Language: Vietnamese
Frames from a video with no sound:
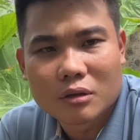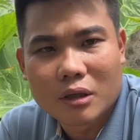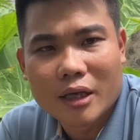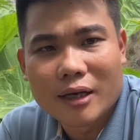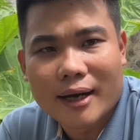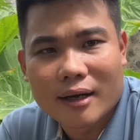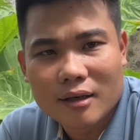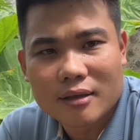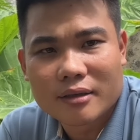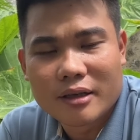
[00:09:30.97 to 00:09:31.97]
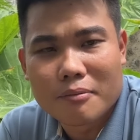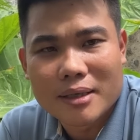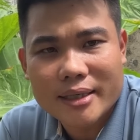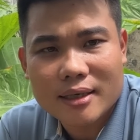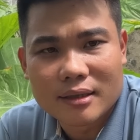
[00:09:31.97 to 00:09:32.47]
tuy rằng ít nhưng
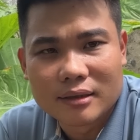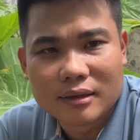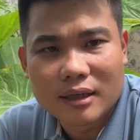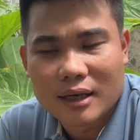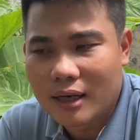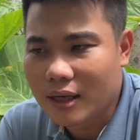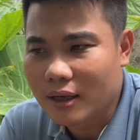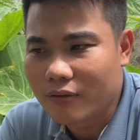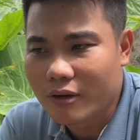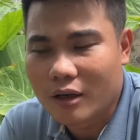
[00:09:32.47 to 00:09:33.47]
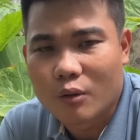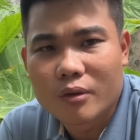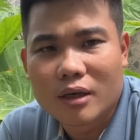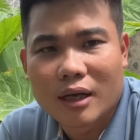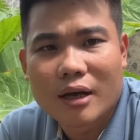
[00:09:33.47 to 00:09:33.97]
mà chất lượng à, và cũng
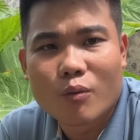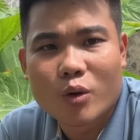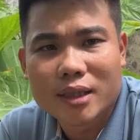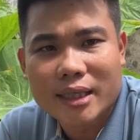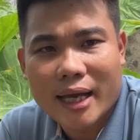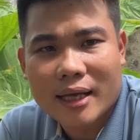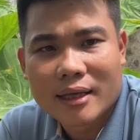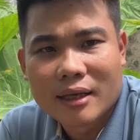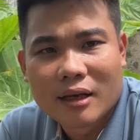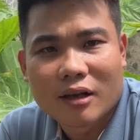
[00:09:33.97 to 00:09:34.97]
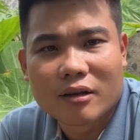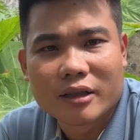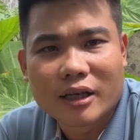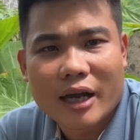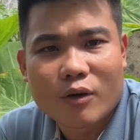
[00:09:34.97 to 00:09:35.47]
như là không quay xe còn
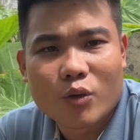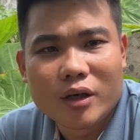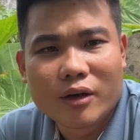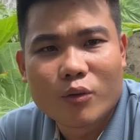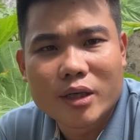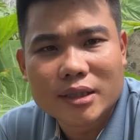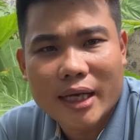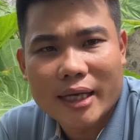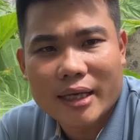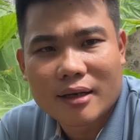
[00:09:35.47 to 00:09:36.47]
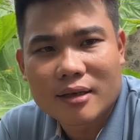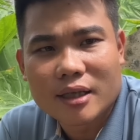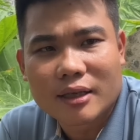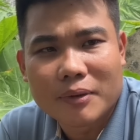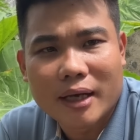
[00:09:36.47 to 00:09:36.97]
những ai quay lưng quay xe gì đó
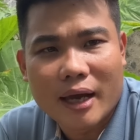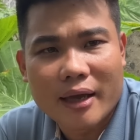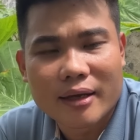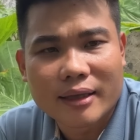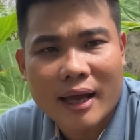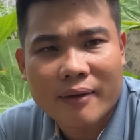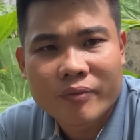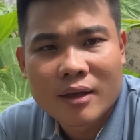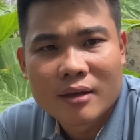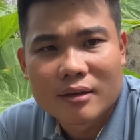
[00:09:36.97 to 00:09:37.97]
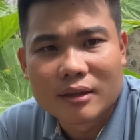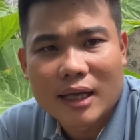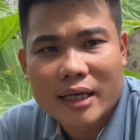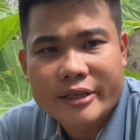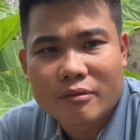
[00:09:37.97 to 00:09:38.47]
thì mặc kệ người ta người
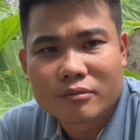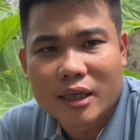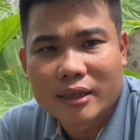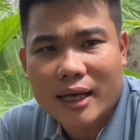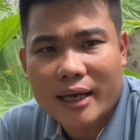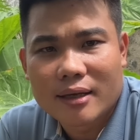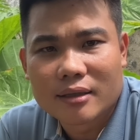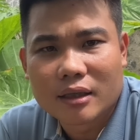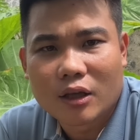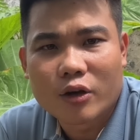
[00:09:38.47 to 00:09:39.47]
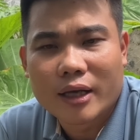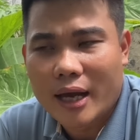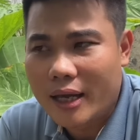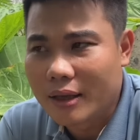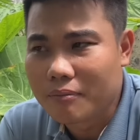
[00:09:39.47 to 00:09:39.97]
ta trọng tiền tài hơn thì thôi
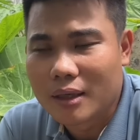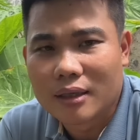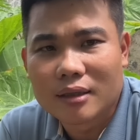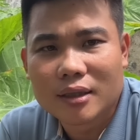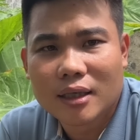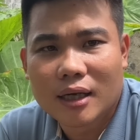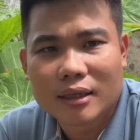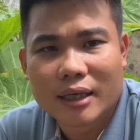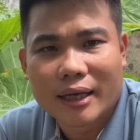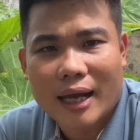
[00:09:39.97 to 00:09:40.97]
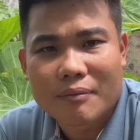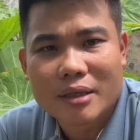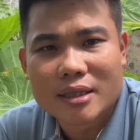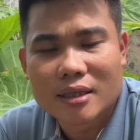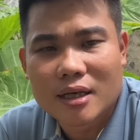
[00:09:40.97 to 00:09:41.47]
kệ mình cứ tình cảm
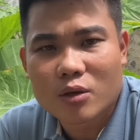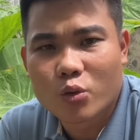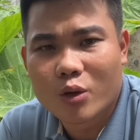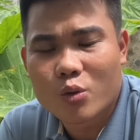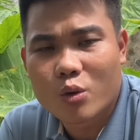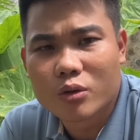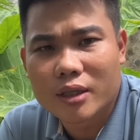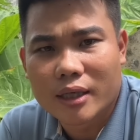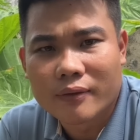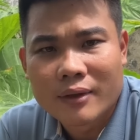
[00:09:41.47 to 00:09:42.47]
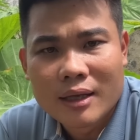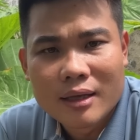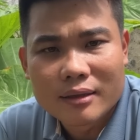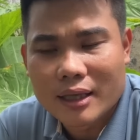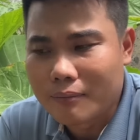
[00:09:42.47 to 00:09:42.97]
là trên hết quý cô chú anh chị
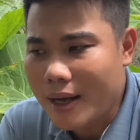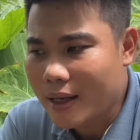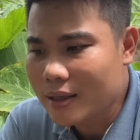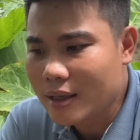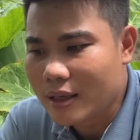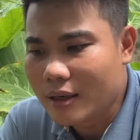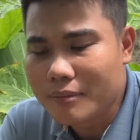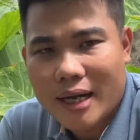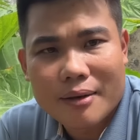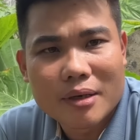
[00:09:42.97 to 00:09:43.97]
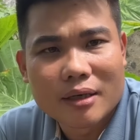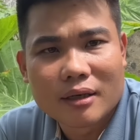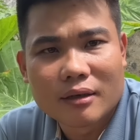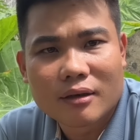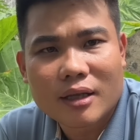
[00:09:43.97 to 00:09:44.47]
tiền bạc thì hôm nay
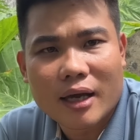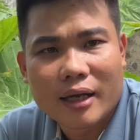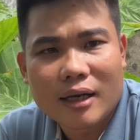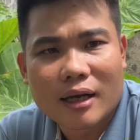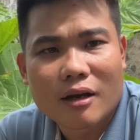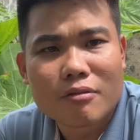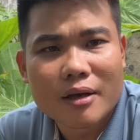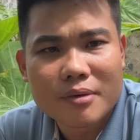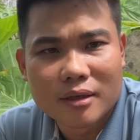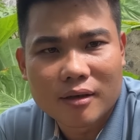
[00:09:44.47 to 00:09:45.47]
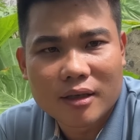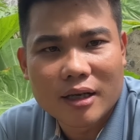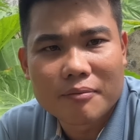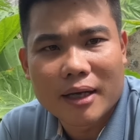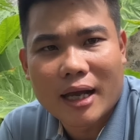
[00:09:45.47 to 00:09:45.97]
mình có thể là không kiếm được
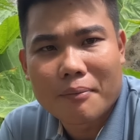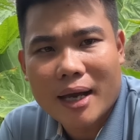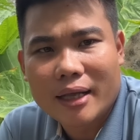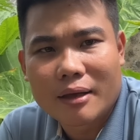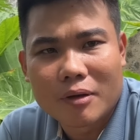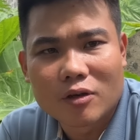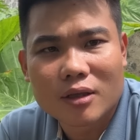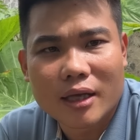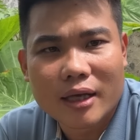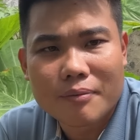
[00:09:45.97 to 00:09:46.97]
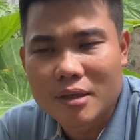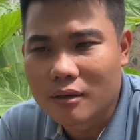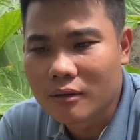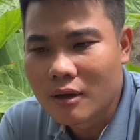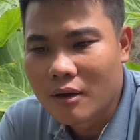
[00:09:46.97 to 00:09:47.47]
nhưng mà ngày mai thì mình có thể kiếm
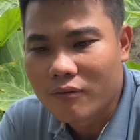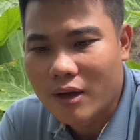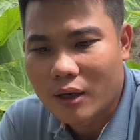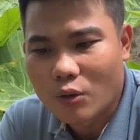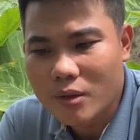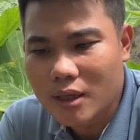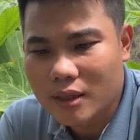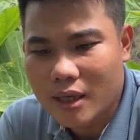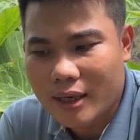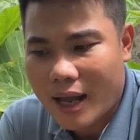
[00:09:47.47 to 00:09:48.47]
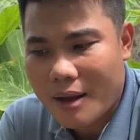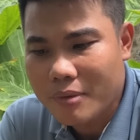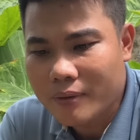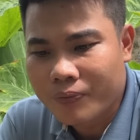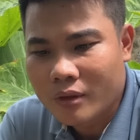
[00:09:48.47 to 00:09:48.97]
được và cũng như là tình cảm
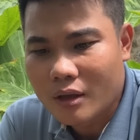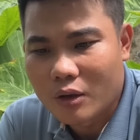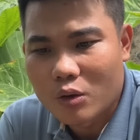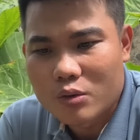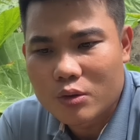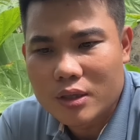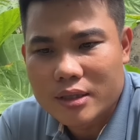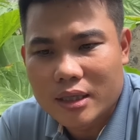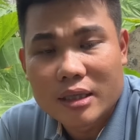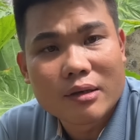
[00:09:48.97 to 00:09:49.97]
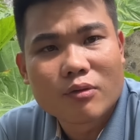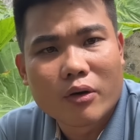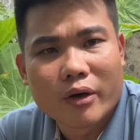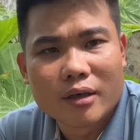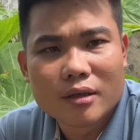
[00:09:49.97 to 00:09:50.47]
thì cô chú anh chị trong và
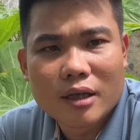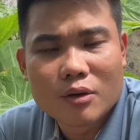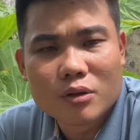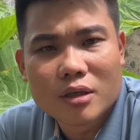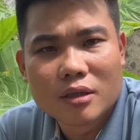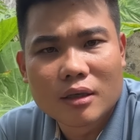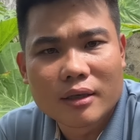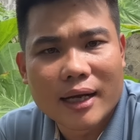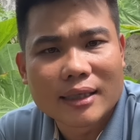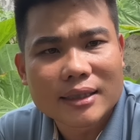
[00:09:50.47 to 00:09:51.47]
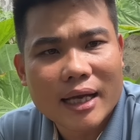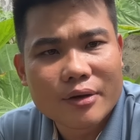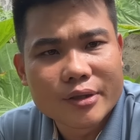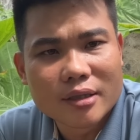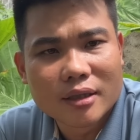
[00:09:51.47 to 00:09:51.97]
ngoài nước yêu thương gần xa
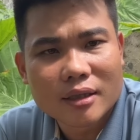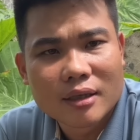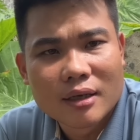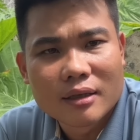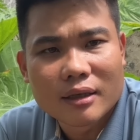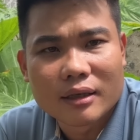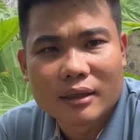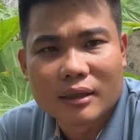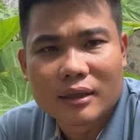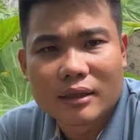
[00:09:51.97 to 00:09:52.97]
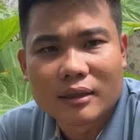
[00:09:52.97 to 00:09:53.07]
yêu thương thì